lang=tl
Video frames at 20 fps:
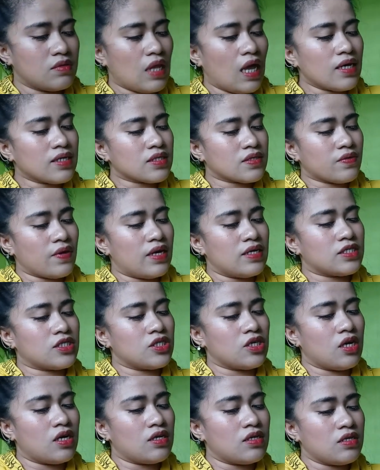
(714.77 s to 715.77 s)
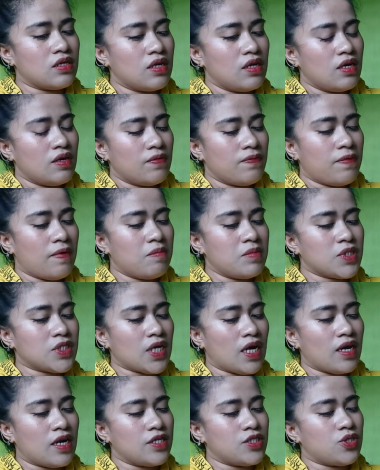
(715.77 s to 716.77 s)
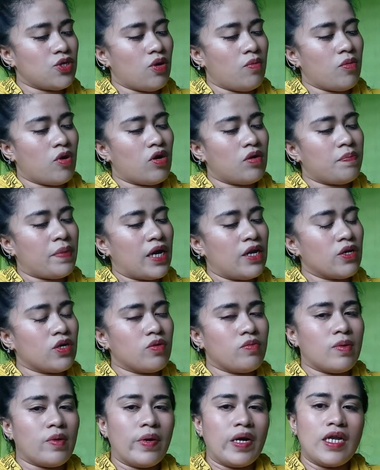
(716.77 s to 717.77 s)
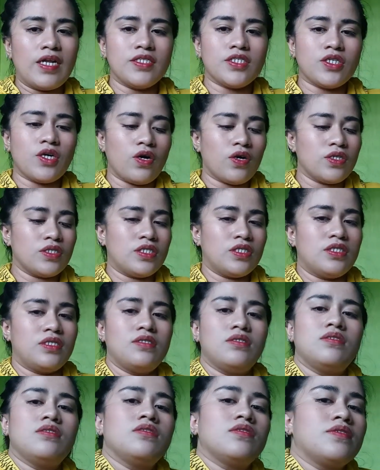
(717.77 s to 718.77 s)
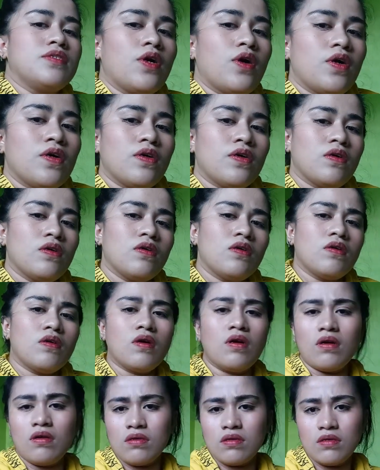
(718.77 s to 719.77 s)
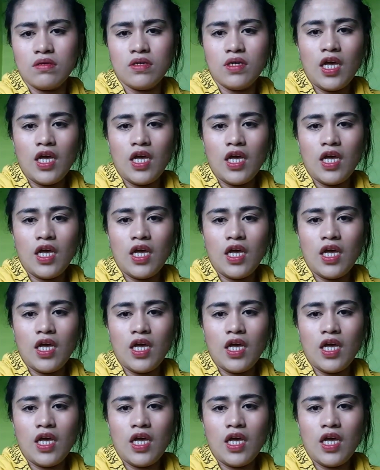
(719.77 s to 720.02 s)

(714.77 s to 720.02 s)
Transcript: Next question from Shara Jomok. Paano gumawa ng choco, choco, oh?